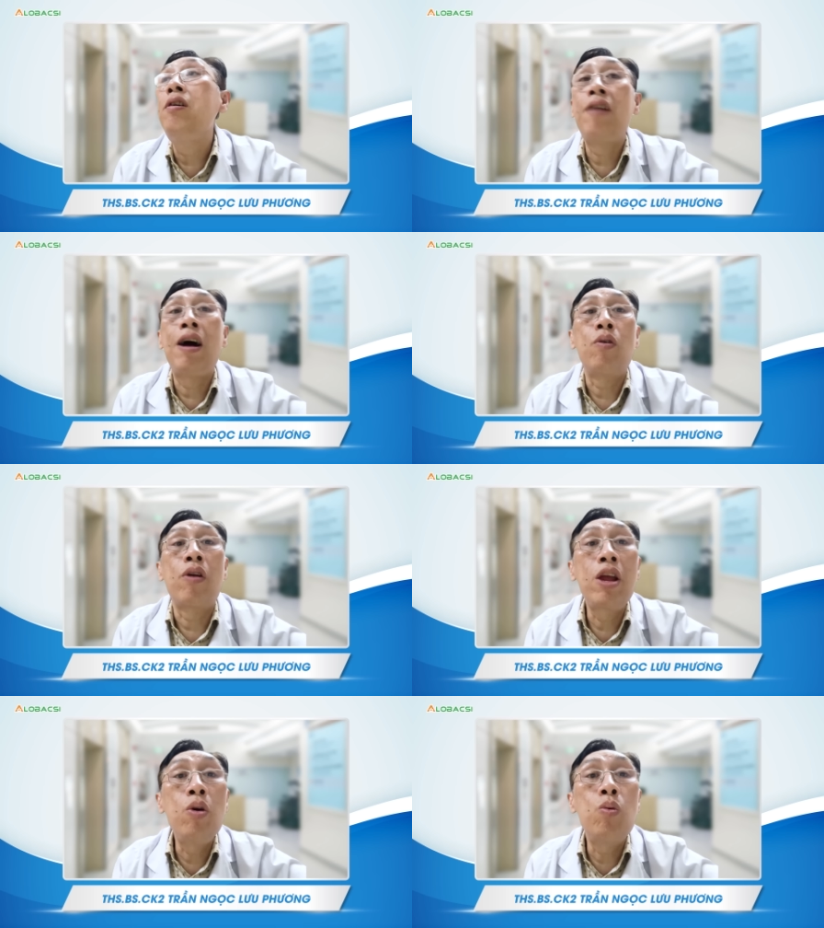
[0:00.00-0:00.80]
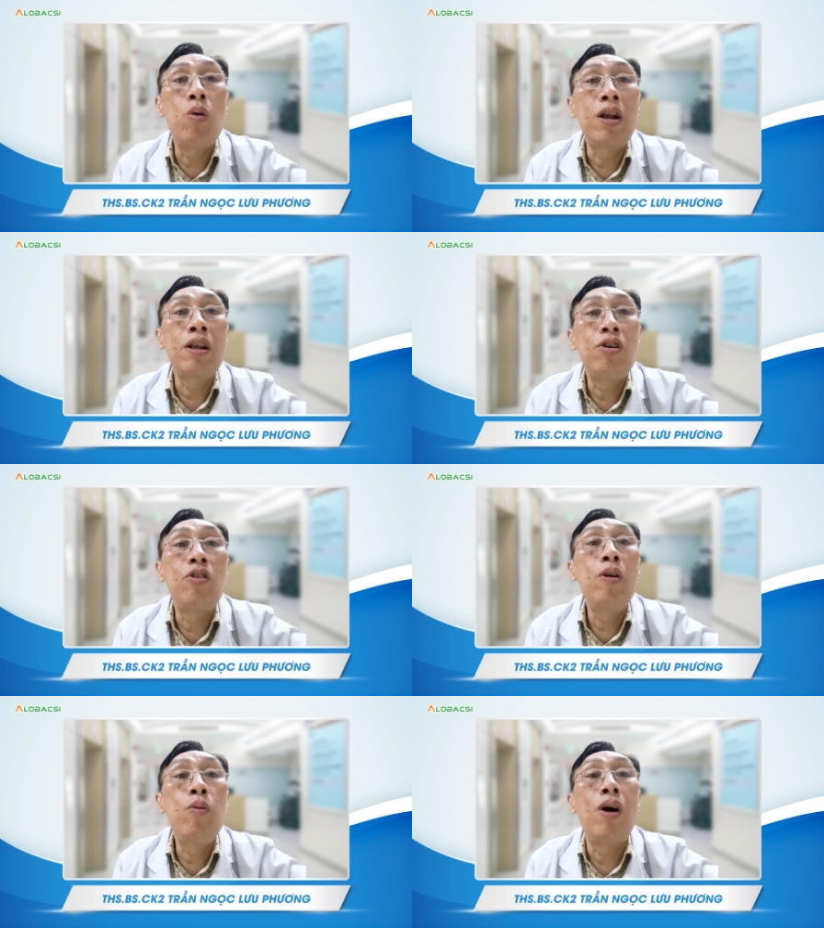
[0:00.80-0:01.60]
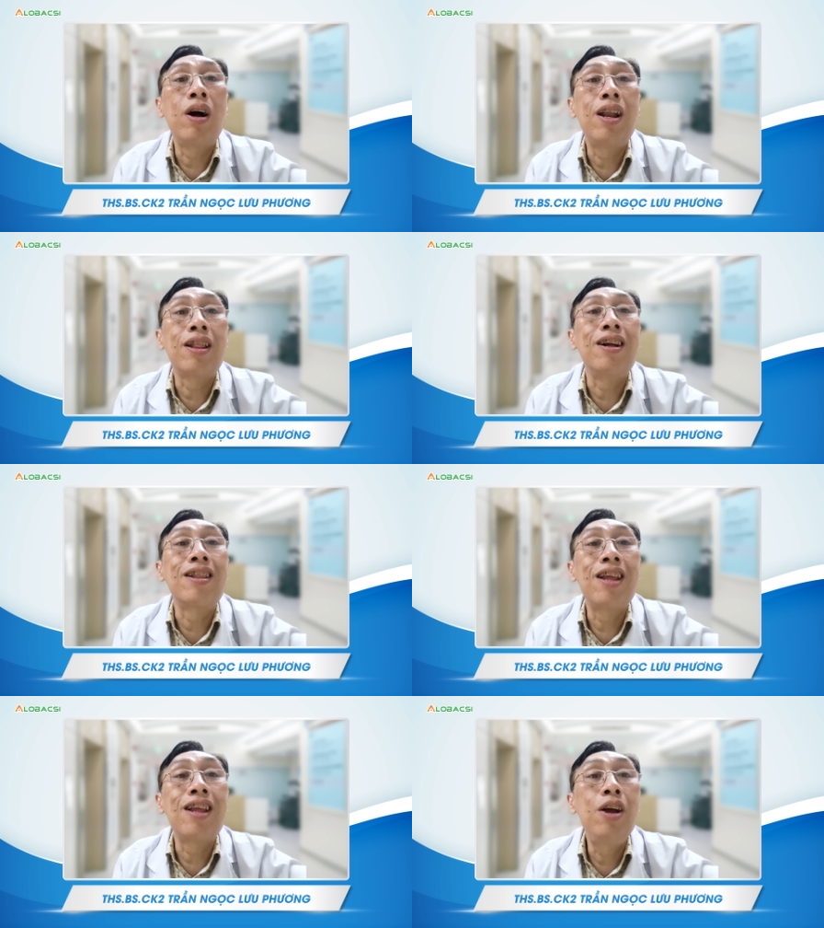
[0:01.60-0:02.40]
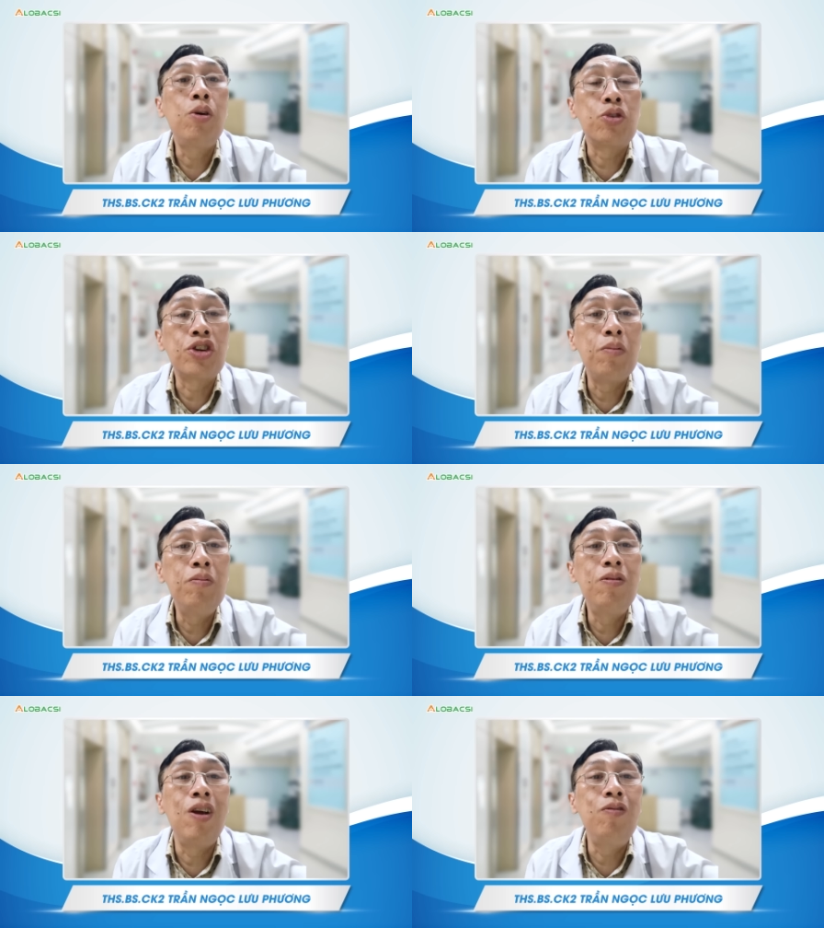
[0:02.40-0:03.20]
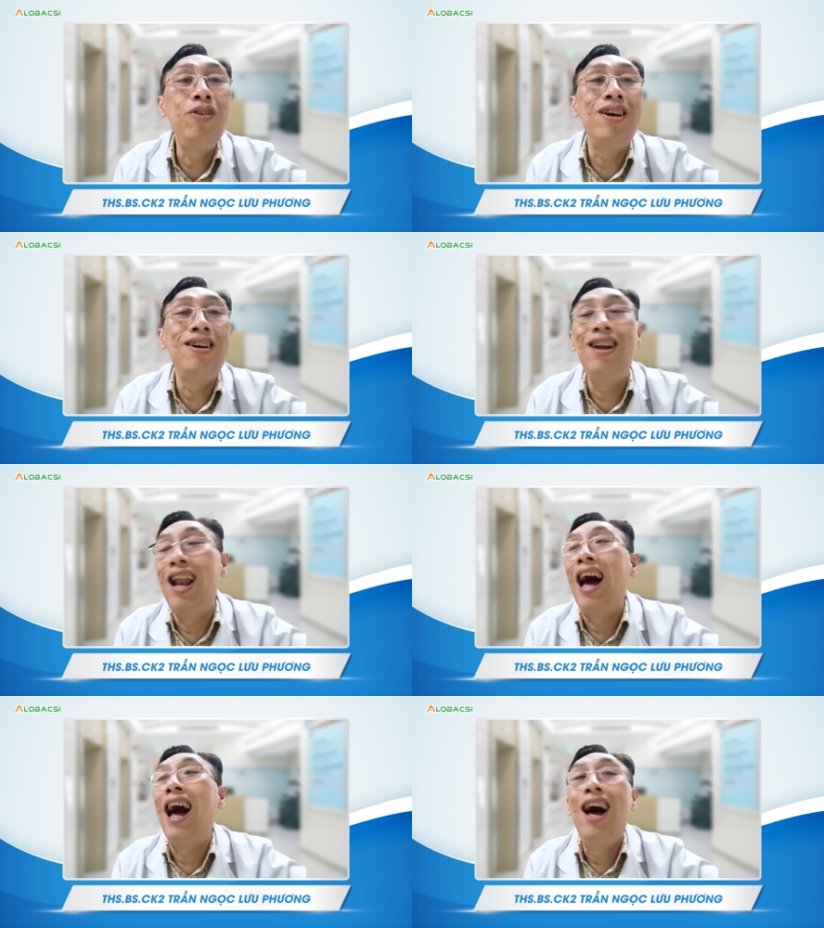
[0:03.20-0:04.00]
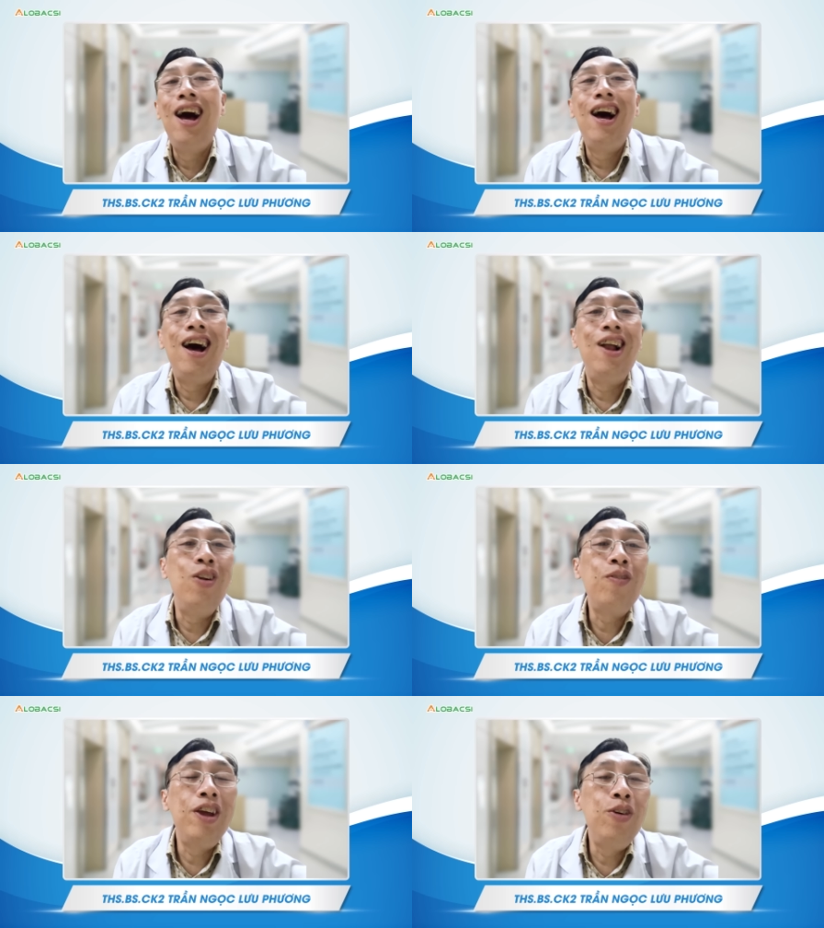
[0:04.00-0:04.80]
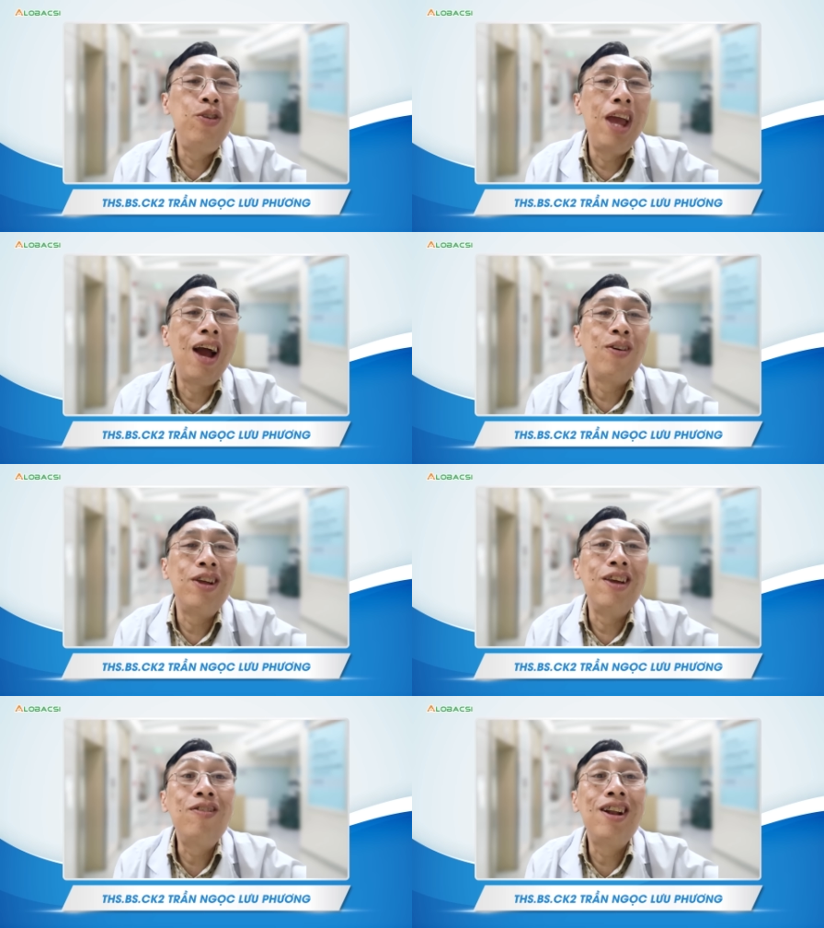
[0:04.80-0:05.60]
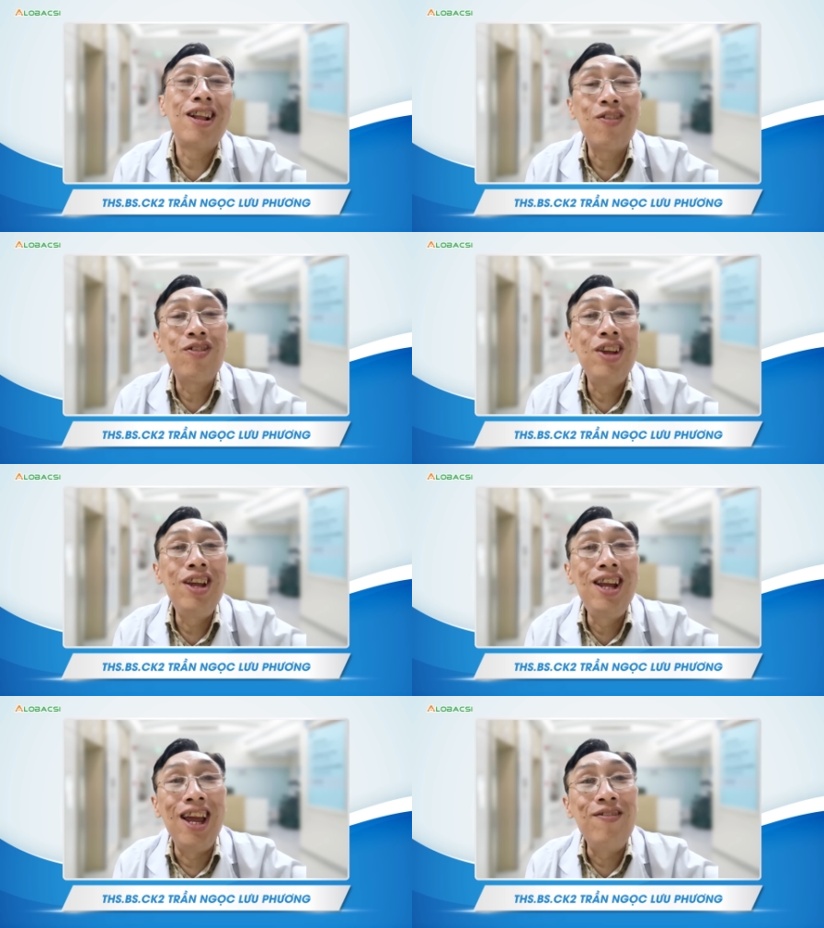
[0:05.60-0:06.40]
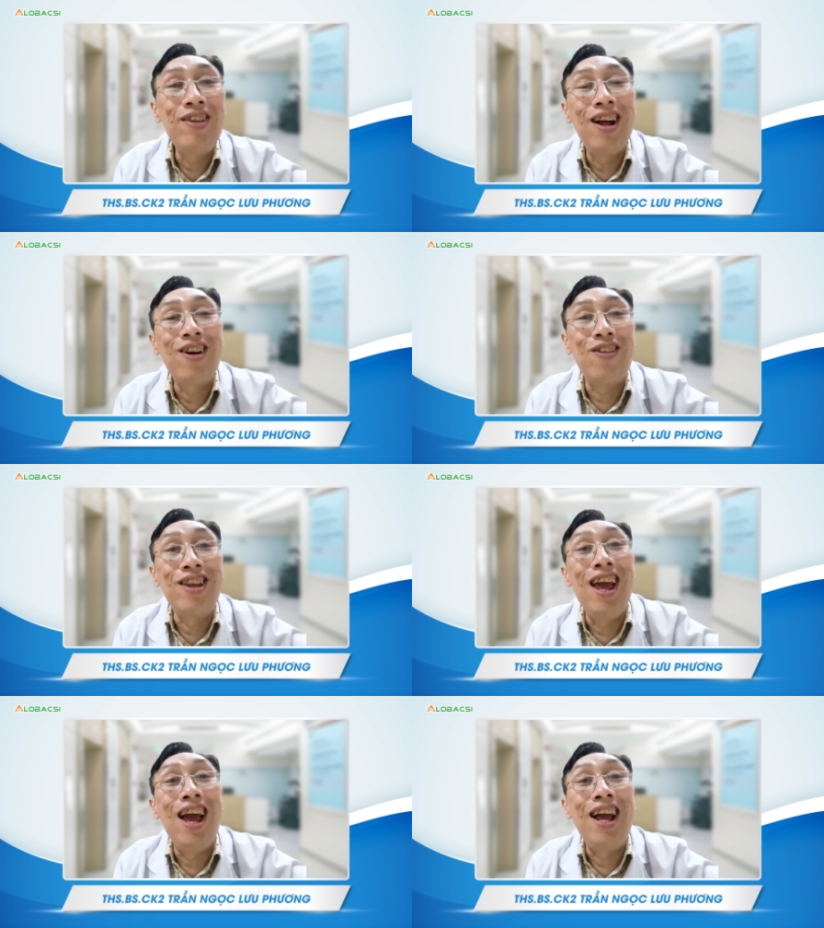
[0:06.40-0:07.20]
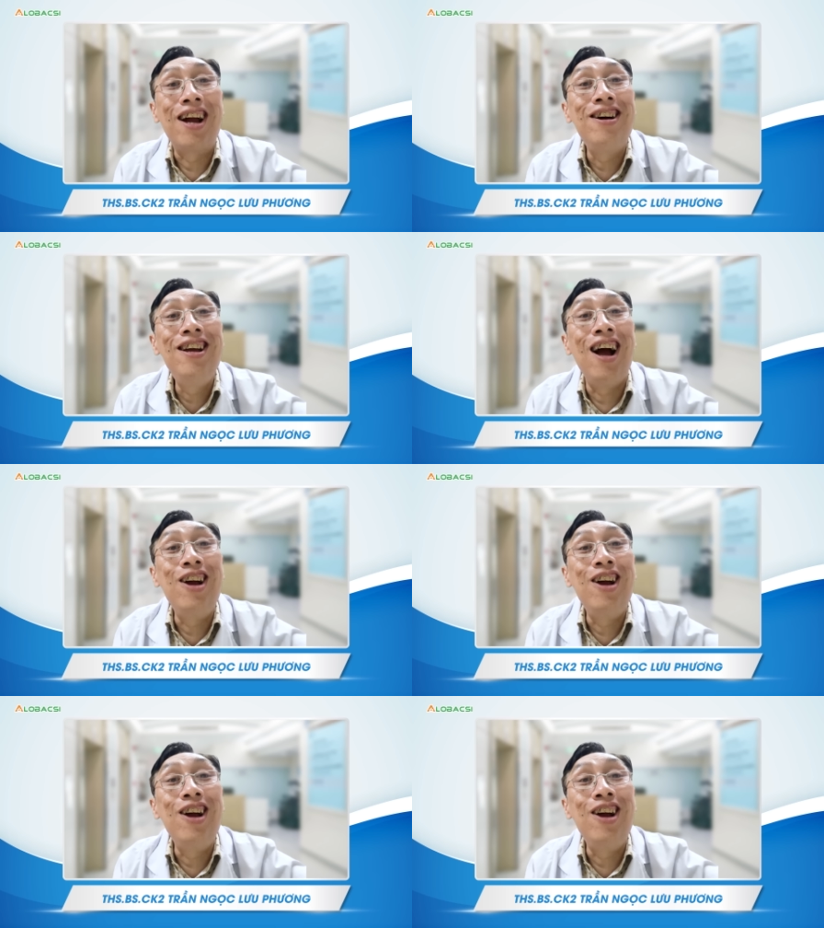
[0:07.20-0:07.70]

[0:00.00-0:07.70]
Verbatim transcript: đưa vào real world real world là thực tế cuộc sống giống như là à, lúc yêu nhau thì giống như là trong thí nghiệm vậy đó. còn về cưới ở